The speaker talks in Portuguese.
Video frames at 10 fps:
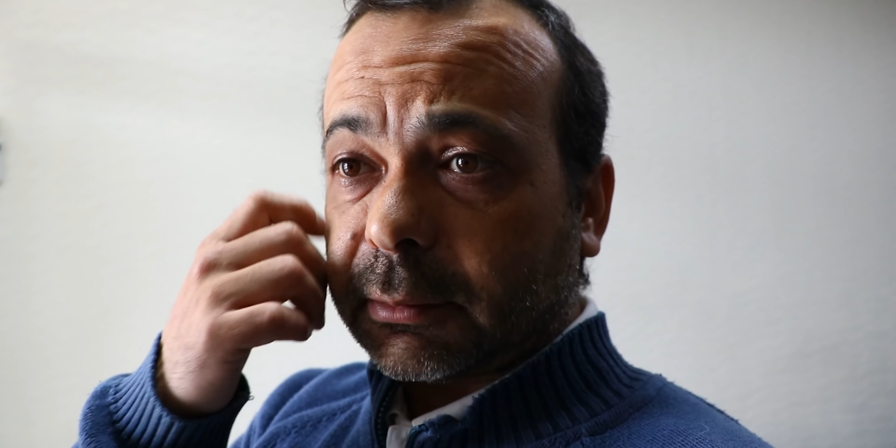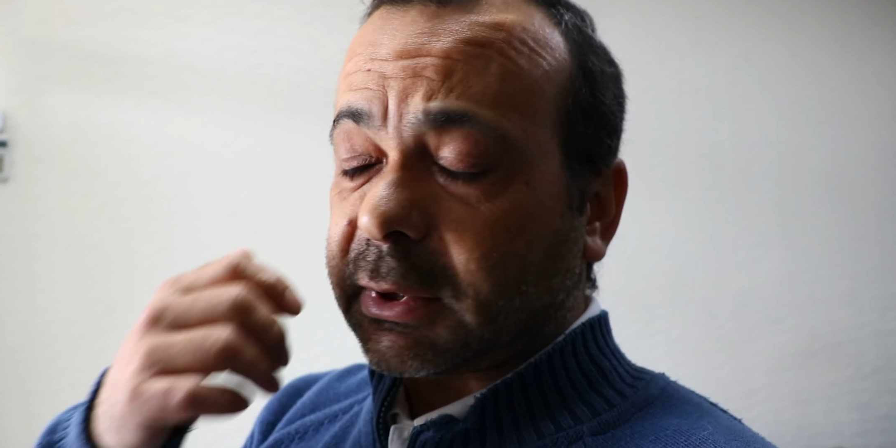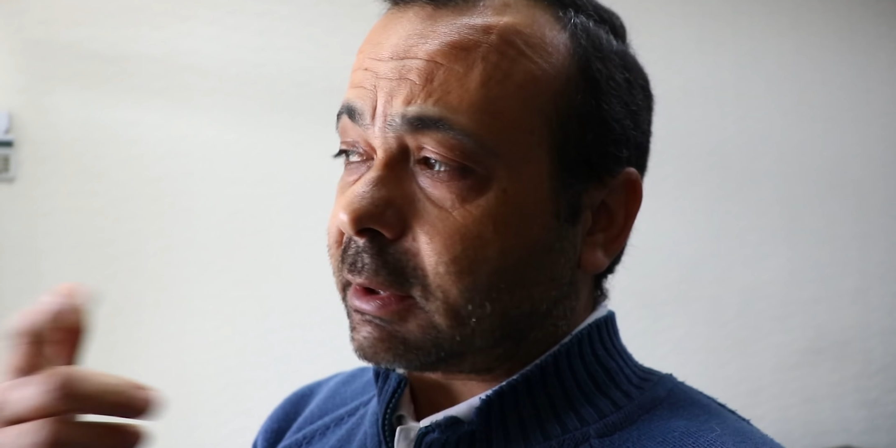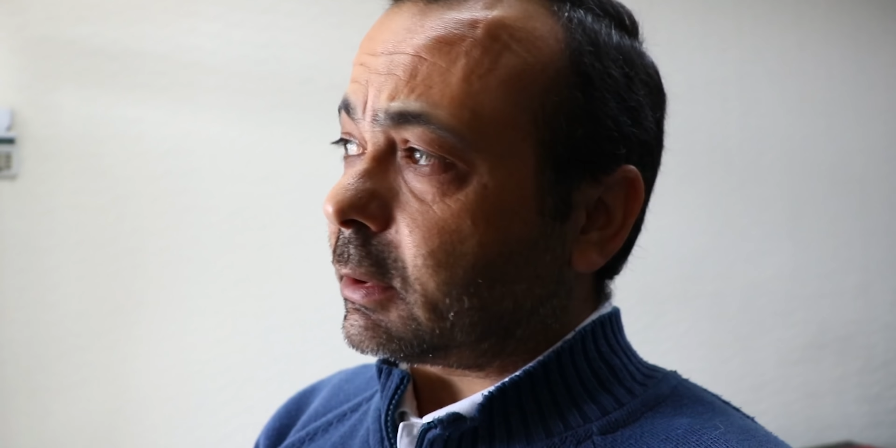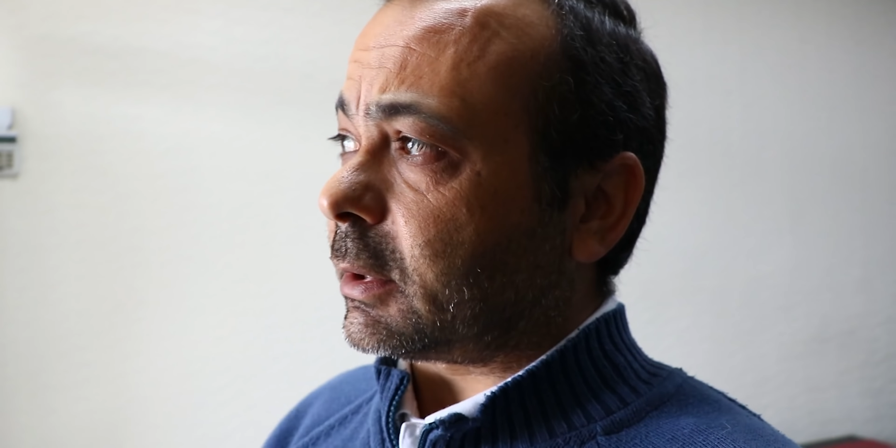
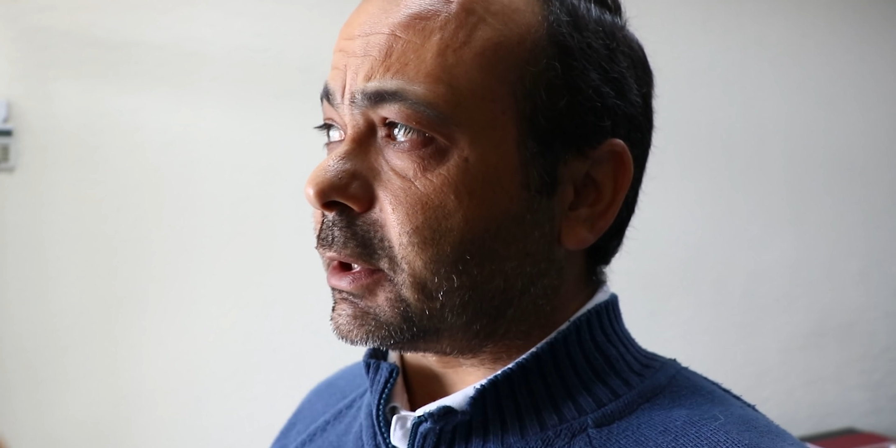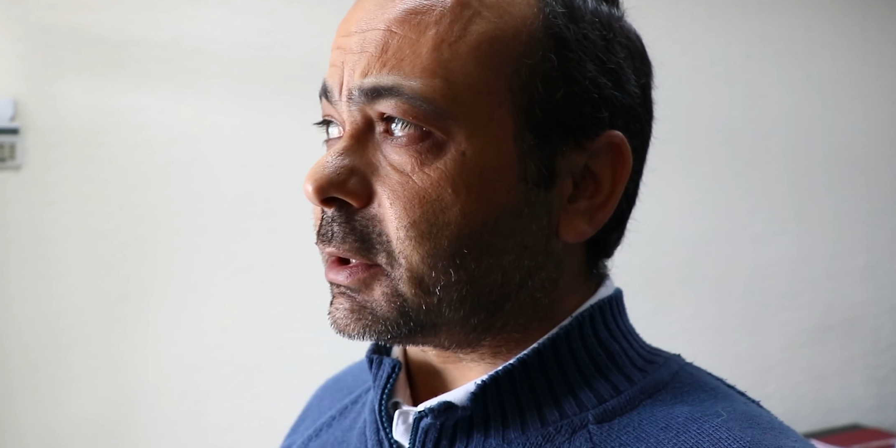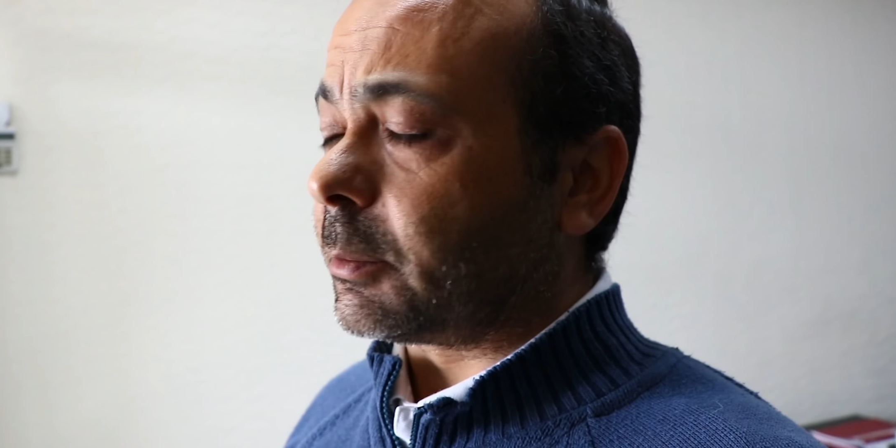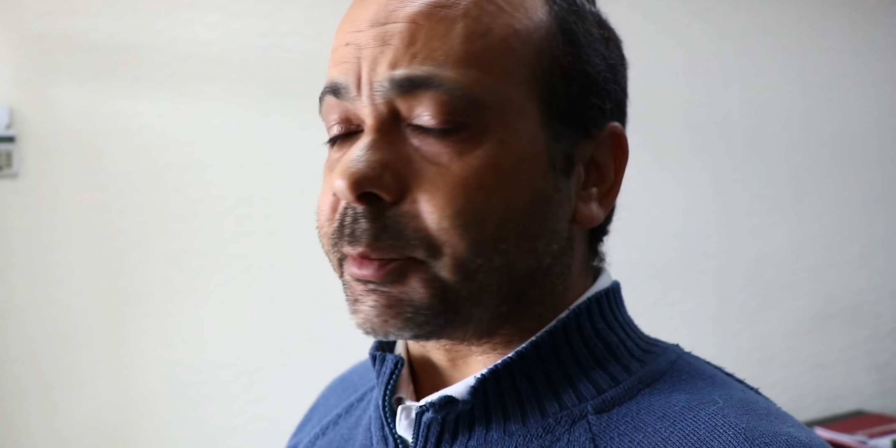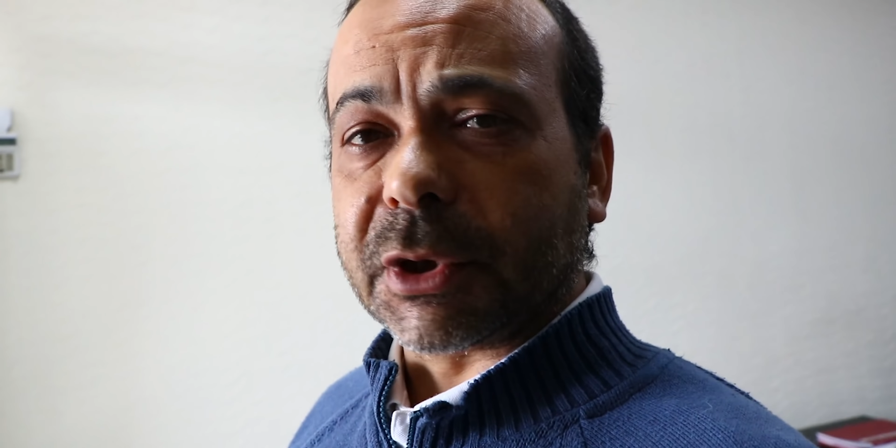Tá, tem
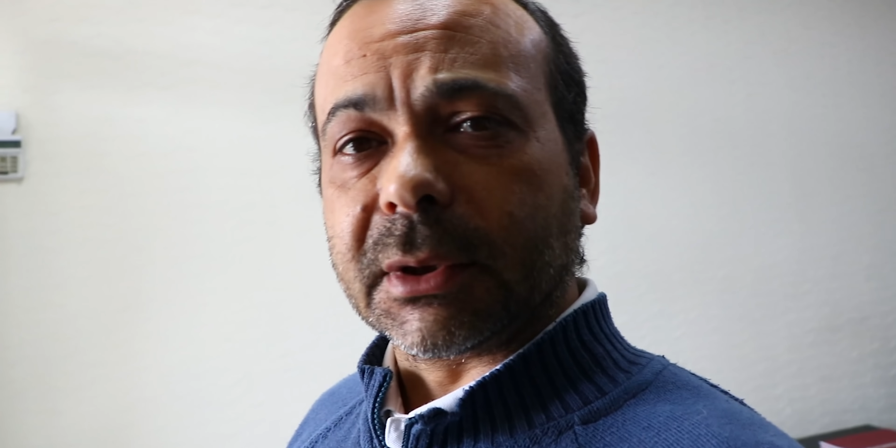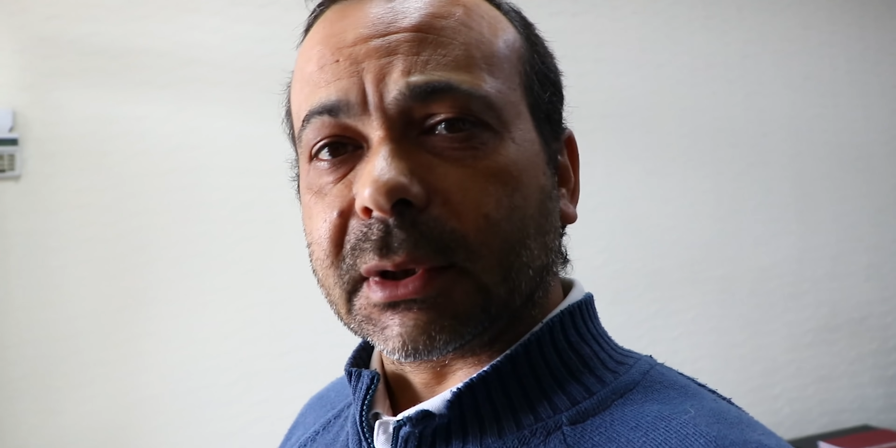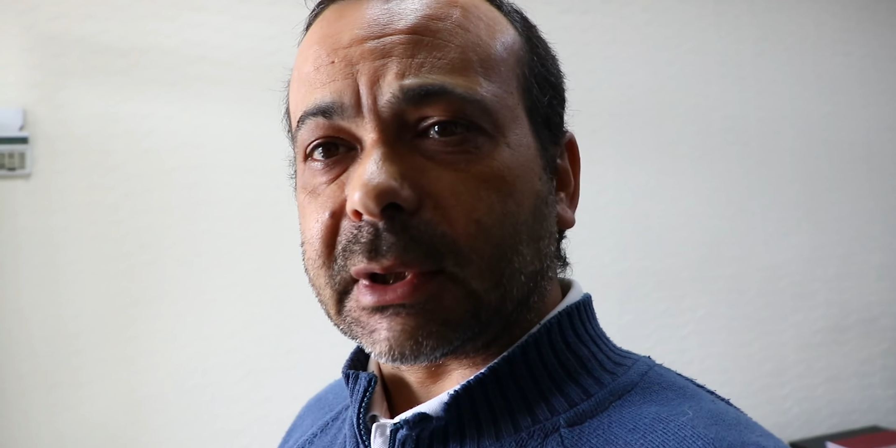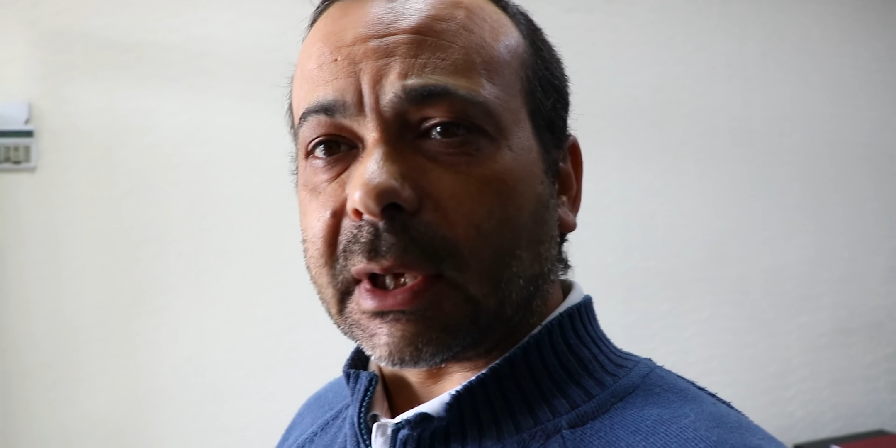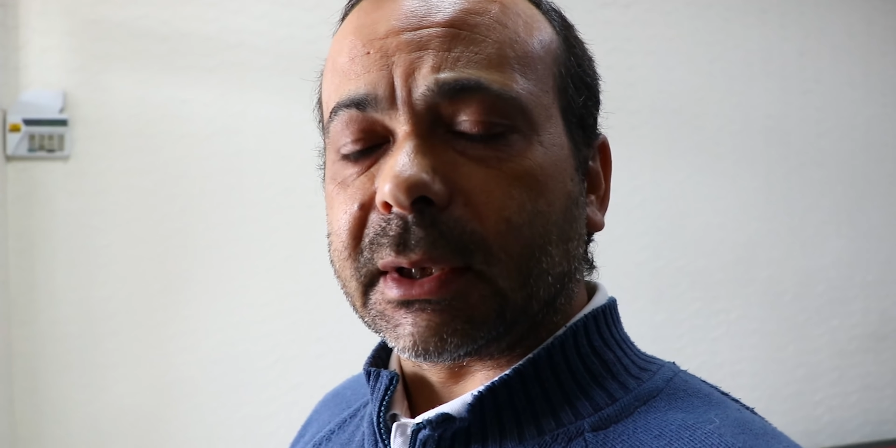sempre gente
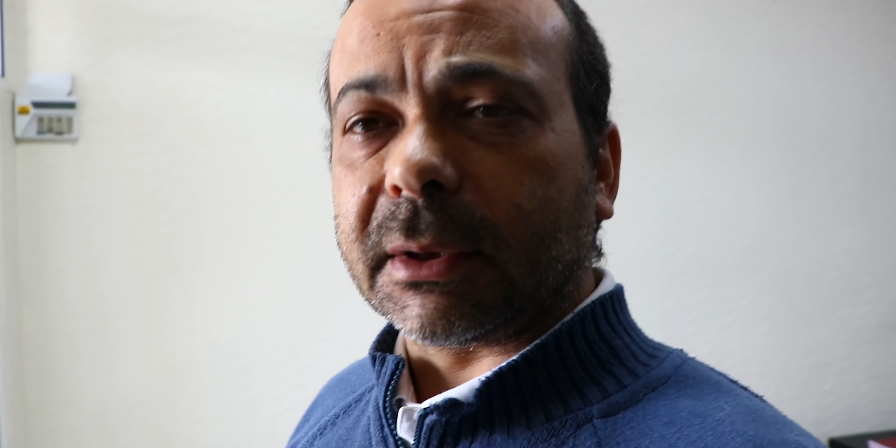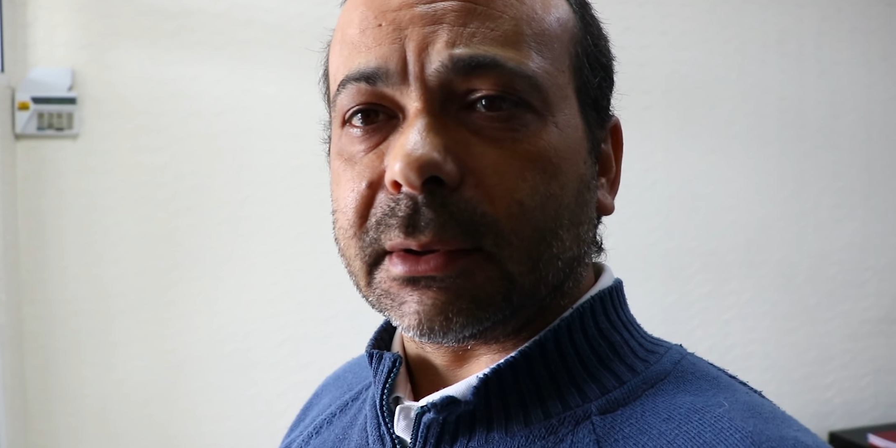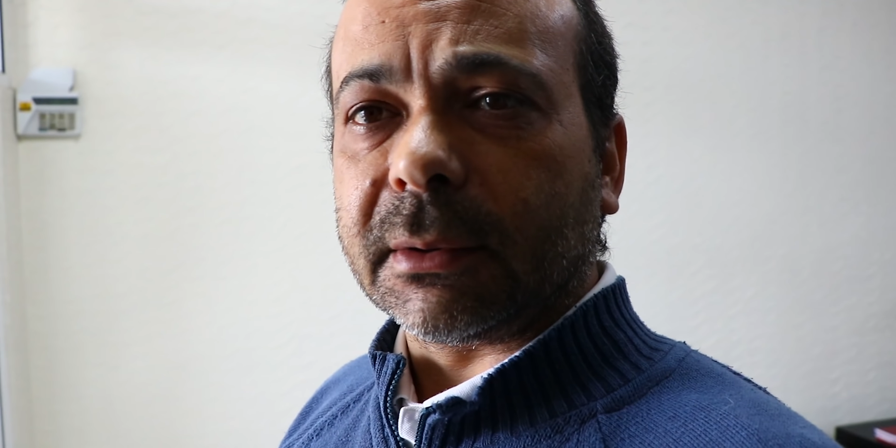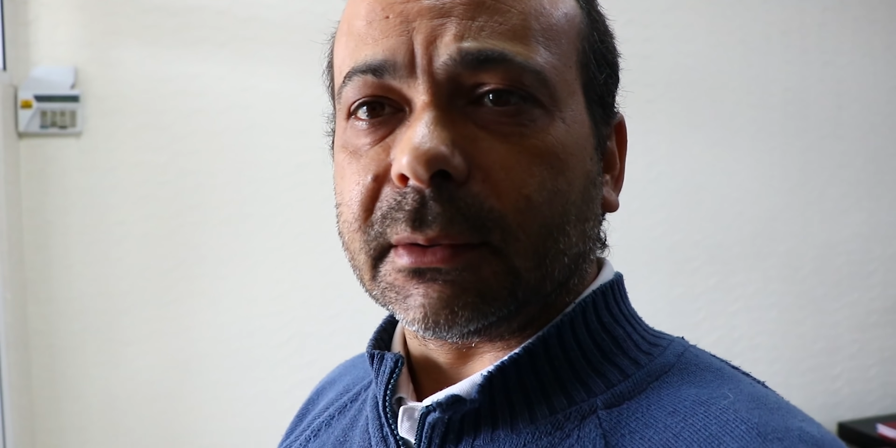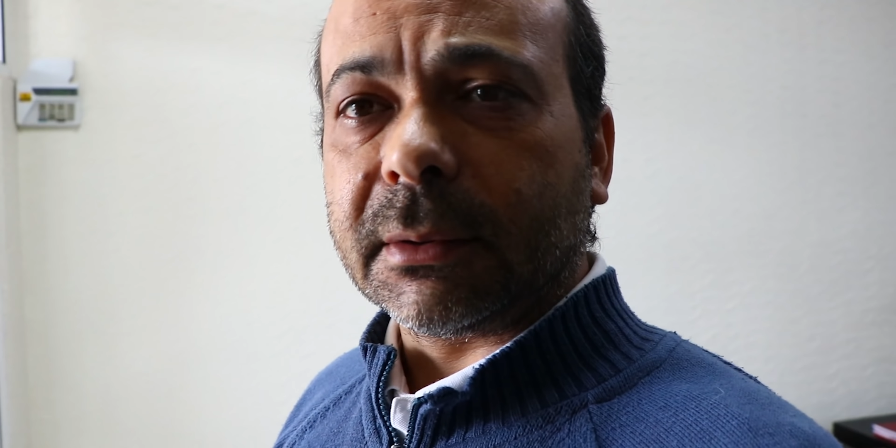que está na,